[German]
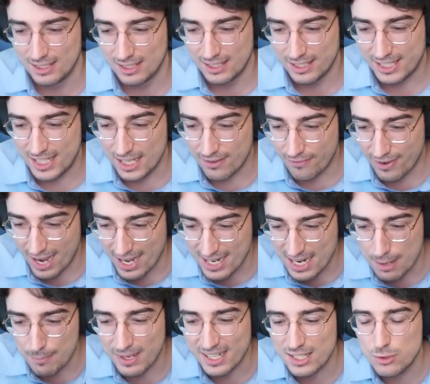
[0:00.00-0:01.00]
Hier werden
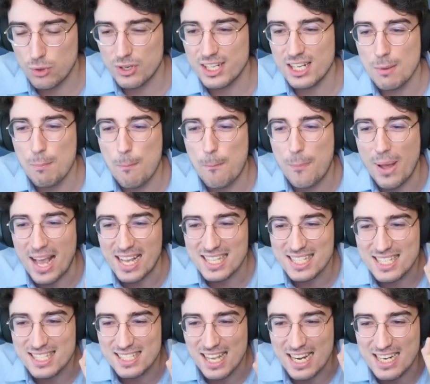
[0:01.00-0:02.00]
nämlich nur die
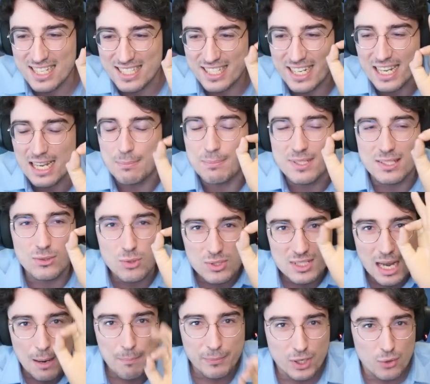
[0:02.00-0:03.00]
besten Teams
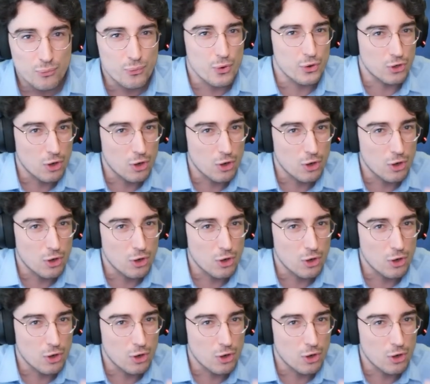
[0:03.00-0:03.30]
zusammengeführt,